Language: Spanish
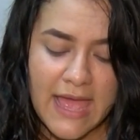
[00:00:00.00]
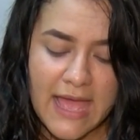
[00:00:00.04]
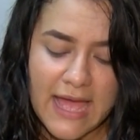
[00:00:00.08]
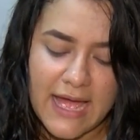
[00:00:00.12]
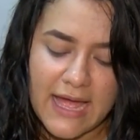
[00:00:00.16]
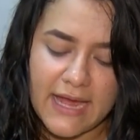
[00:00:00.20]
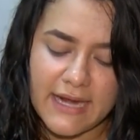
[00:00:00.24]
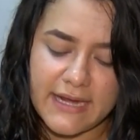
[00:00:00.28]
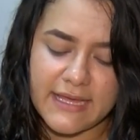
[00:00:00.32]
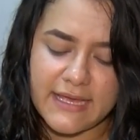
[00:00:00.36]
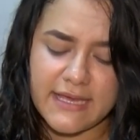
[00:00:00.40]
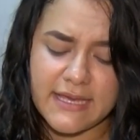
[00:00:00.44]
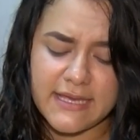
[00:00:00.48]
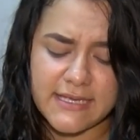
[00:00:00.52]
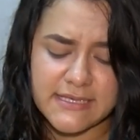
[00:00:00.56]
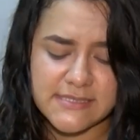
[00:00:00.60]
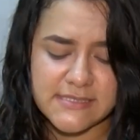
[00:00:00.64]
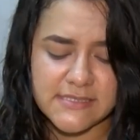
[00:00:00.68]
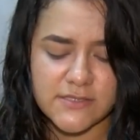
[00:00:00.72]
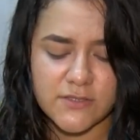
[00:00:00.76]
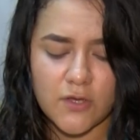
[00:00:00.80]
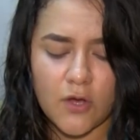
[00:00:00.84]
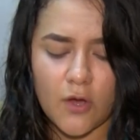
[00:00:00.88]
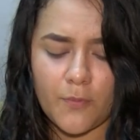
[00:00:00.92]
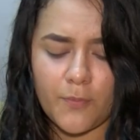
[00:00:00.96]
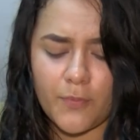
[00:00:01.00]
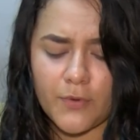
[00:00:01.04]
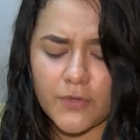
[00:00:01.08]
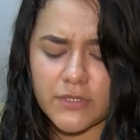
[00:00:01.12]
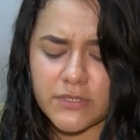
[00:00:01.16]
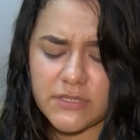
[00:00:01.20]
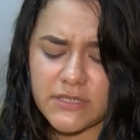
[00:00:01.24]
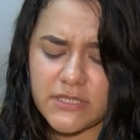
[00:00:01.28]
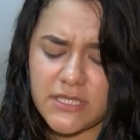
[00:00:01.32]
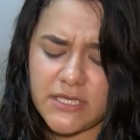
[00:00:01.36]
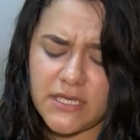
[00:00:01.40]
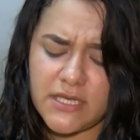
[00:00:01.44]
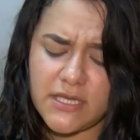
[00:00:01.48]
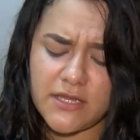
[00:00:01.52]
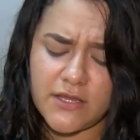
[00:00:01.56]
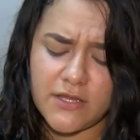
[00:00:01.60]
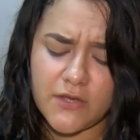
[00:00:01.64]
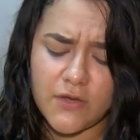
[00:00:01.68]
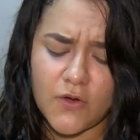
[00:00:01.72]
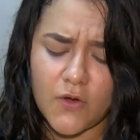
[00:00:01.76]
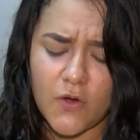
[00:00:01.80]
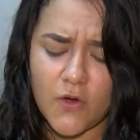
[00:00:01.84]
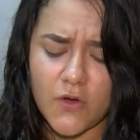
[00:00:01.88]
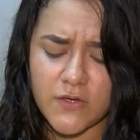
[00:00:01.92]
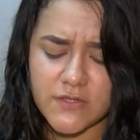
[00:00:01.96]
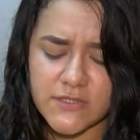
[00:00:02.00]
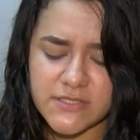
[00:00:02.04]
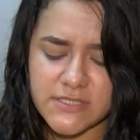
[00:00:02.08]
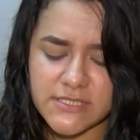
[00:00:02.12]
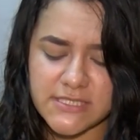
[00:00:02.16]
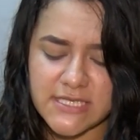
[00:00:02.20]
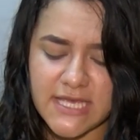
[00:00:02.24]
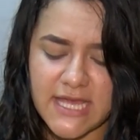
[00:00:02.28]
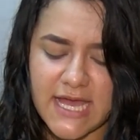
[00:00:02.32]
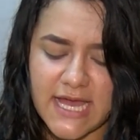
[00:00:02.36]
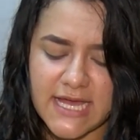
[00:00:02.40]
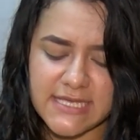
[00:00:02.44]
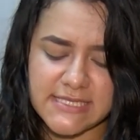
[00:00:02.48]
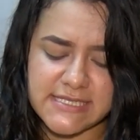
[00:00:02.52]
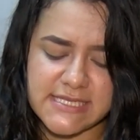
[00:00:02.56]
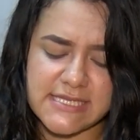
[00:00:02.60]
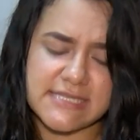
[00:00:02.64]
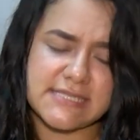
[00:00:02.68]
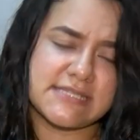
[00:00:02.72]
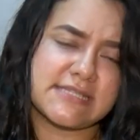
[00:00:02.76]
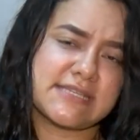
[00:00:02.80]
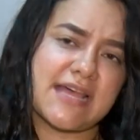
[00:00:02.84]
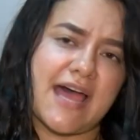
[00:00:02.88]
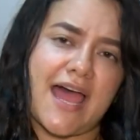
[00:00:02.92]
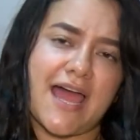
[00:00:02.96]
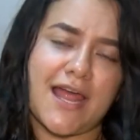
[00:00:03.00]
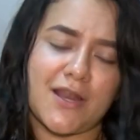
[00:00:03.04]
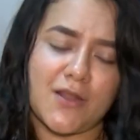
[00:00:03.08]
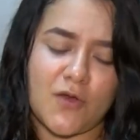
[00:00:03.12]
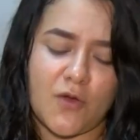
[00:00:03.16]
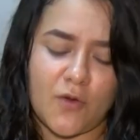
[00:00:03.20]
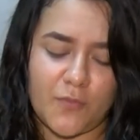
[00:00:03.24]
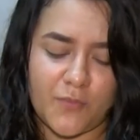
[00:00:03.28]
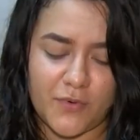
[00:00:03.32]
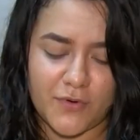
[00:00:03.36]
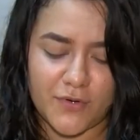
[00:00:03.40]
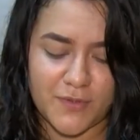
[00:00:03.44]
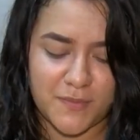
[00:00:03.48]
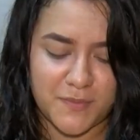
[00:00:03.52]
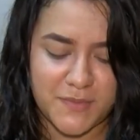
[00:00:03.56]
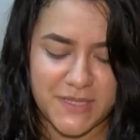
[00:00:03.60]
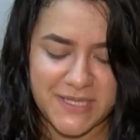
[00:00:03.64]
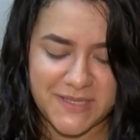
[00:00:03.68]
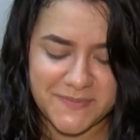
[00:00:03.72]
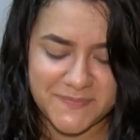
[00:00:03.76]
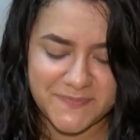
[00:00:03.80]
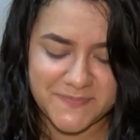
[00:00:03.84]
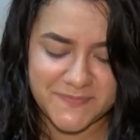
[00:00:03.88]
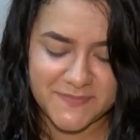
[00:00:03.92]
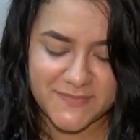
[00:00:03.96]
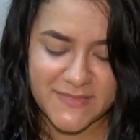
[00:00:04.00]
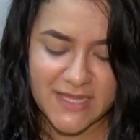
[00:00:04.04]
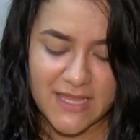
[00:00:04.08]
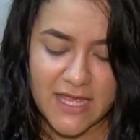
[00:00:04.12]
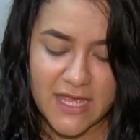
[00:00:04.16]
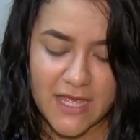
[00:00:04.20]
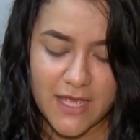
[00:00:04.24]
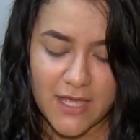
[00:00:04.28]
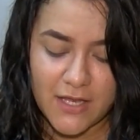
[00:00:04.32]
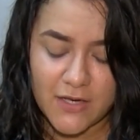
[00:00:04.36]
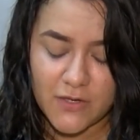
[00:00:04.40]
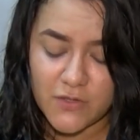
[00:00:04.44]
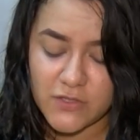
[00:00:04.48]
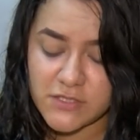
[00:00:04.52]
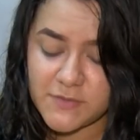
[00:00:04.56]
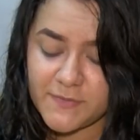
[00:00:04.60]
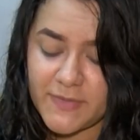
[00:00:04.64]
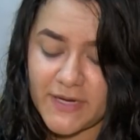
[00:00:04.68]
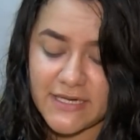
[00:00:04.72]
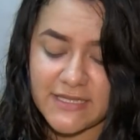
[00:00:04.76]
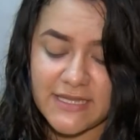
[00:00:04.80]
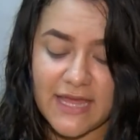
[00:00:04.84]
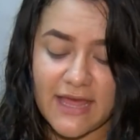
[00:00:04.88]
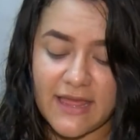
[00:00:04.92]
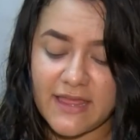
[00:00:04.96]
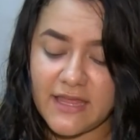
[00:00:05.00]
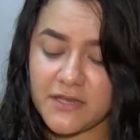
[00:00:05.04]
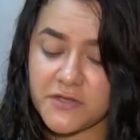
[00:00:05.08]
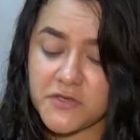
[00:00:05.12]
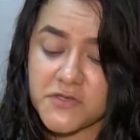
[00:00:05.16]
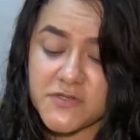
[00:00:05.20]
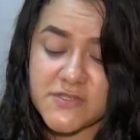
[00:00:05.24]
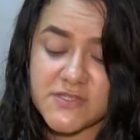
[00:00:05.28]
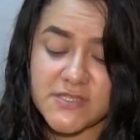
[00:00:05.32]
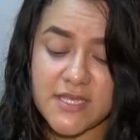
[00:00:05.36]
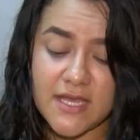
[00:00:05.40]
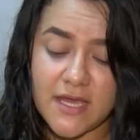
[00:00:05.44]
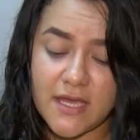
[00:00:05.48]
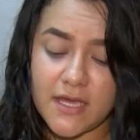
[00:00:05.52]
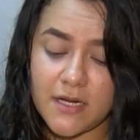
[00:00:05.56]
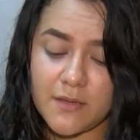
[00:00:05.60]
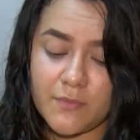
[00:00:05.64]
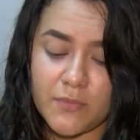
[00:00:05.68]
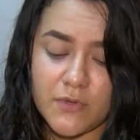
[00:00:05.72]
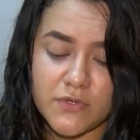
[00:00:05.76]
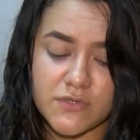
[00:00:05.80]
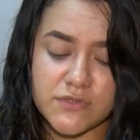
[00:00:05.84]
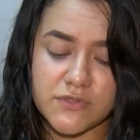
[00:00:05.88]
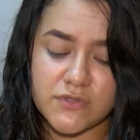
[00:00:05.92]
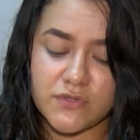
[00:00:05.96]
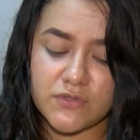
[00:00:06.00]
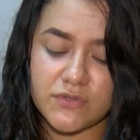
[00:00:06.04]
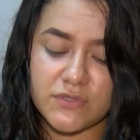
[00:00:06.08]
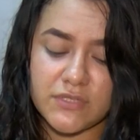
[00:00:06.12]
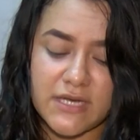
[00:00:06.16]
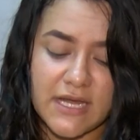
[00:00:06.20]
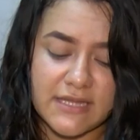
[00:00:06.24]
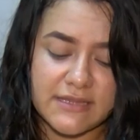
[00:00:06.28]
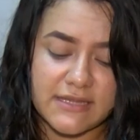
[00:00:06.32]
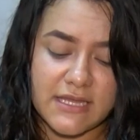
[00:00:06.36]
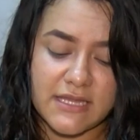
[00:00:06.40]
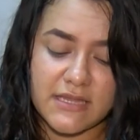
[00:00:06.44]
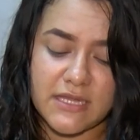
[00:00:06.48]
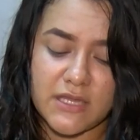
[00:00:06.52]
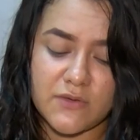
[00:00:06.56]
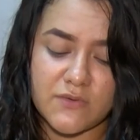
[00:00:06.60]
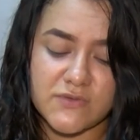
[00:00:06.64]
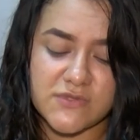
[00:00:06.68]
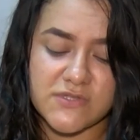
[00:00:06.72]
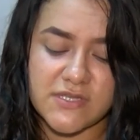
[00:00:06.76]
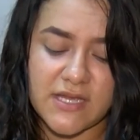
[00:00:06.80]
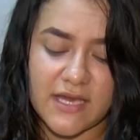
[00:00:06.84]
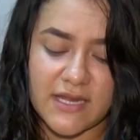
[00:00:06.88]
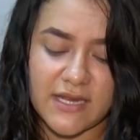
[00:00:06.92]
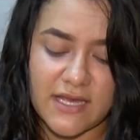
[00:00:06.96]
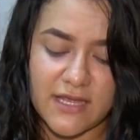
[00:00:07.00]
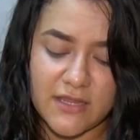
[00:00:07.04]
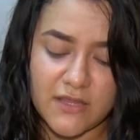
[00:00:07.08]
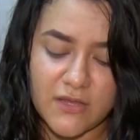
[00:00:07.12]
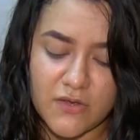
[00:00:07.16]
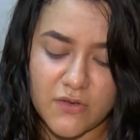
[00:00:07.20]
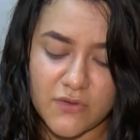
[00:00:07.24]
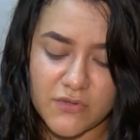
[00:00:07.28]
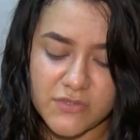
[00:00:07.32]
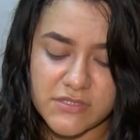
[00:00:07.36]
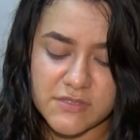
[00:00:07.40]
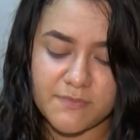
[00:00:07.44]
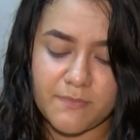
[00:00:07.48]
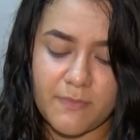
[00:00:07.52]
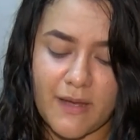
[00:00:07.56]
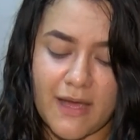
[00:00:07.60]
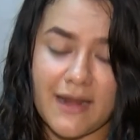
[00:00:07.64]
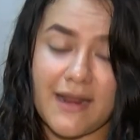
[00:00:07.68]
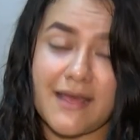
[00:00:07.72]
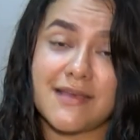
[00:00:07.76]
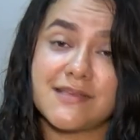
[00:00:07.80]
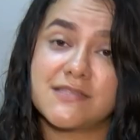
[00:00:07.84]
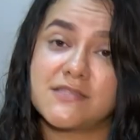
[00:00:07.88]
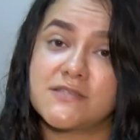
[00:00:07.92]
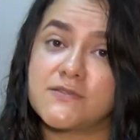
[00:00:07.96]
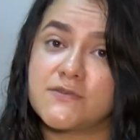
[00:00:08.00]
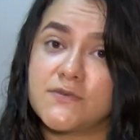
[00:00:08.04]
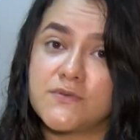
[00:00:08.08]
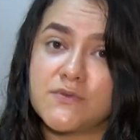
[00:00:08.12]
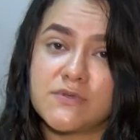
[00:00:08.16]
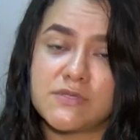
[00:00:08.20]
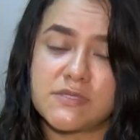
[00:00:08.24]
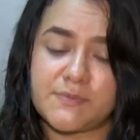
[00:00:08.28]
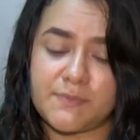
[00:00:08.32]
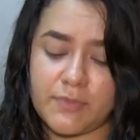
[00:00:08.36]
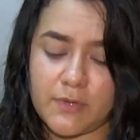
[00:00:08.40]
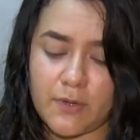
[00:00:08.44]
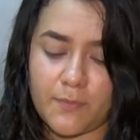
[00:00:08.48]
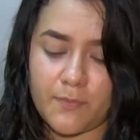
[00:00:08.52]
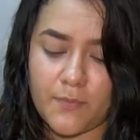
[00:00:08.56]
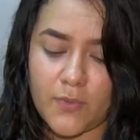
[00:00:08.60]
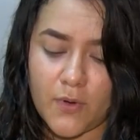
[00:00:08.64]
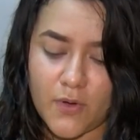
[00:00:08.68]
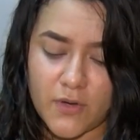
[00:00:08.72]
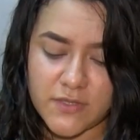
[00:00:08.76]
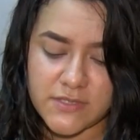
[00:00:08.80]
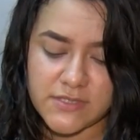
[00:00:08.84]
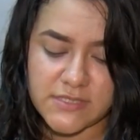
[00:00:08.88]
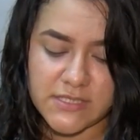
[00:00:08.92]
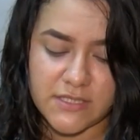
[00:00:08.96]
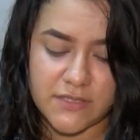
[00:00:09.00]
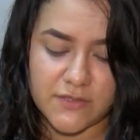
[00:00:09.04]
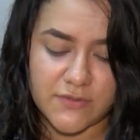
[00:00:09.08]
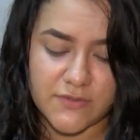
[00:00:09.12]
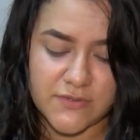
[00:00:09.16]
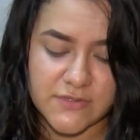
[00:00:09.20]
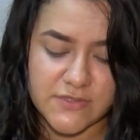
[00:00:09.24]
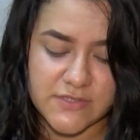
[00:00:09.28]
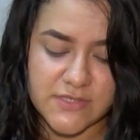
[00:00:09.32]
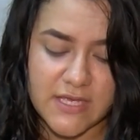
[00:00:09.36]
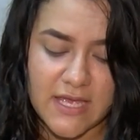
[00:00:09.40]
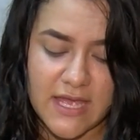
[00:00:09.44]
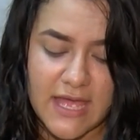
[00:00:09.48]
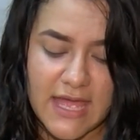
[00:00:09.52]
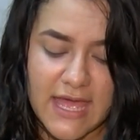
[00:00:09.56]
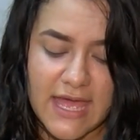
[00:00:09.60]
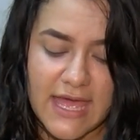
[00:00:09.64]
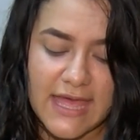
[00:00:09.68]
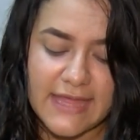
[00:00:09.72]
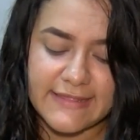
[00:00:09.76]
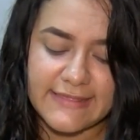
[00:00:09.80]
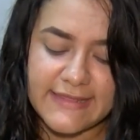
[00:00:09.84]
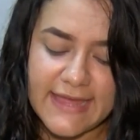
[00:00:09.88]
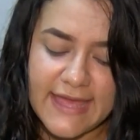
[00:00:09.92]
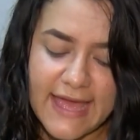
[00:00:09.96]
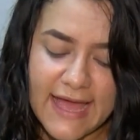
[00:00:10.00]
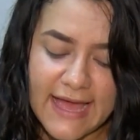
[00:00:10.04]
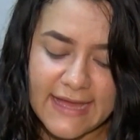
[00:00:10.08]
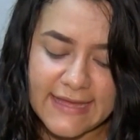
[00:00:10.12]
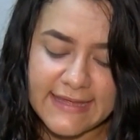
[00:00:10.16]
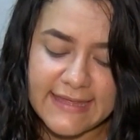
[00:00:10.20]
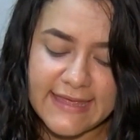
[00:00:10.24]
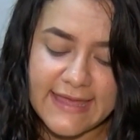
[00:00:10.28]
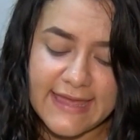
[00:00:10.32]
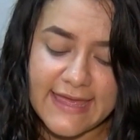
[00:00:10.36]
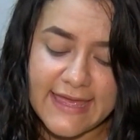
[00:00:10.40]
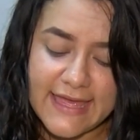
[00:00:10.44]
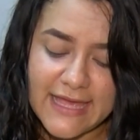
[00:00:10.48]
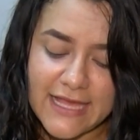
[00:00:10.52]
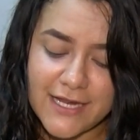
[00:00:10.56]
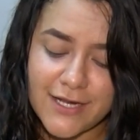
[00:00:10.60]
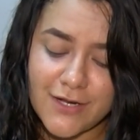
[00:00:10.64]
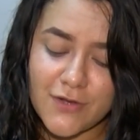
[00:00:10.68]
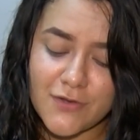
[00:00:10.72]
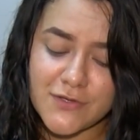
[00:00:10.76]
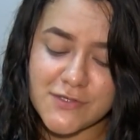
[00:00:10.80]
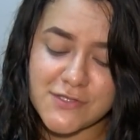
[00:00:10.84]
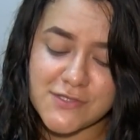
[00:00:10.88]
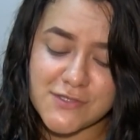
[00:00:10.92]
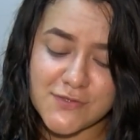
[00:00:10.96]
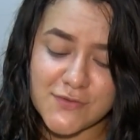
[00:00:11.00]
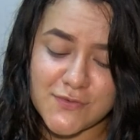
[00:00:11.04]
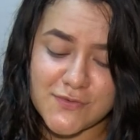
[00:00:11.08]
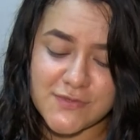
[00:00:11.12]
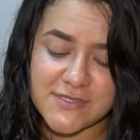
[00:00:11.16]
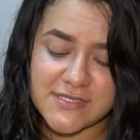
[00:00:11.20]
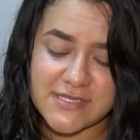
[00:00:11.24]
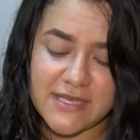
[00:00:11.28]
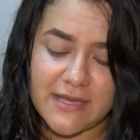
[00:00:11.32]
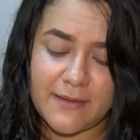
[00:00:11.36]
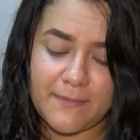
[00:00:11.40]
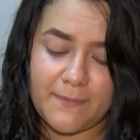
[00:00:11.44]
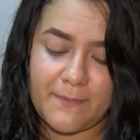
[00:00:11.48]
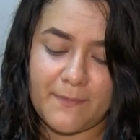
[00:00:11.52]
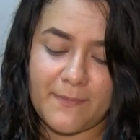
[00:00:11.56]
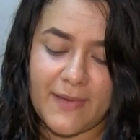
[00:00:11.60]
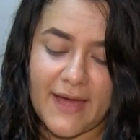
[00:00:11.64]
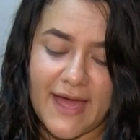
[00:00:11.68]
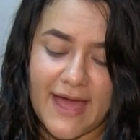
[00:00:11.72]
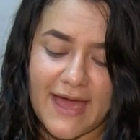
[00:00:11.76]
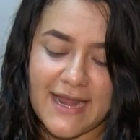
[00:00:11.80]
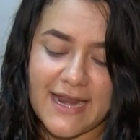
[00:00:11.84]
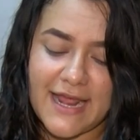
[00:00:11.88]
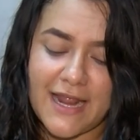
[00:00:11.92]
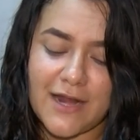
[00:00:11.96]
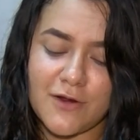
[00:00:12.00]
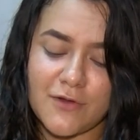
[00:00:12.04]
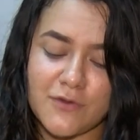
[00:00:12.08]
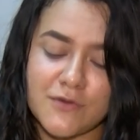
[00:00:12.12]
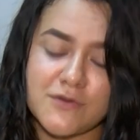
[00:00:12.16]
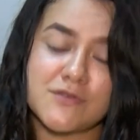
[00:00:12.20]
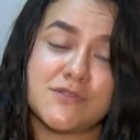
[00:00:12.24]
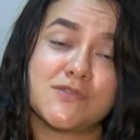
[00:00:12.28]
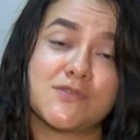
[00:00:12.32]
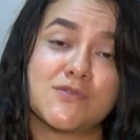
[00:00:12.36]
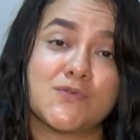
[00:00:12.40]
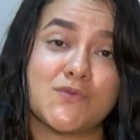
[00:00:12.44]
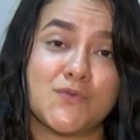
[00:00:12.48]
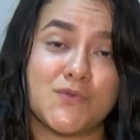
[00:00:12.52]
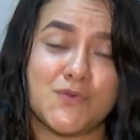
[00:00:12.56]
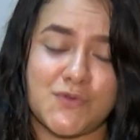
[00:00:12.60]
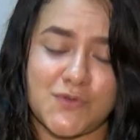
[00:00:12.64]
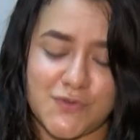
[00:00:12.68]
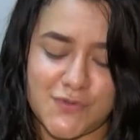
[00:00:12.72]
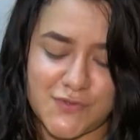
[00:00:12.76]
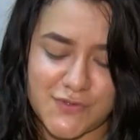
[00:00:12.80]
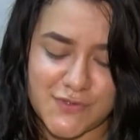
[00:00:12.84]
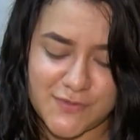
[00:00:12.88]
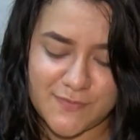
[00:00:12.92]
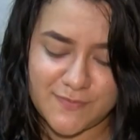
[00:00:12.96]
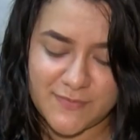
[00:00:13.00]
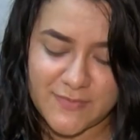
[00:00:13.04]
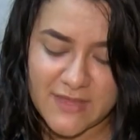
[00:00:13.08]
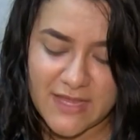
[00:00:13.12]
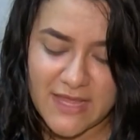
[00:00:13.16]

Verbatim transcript: Haré esto por ti, Dios, si haces algo por mí. Los verdaderos siervos no tratan de usar a Dios para sus propósitos, dejan que Él los use para los suyos.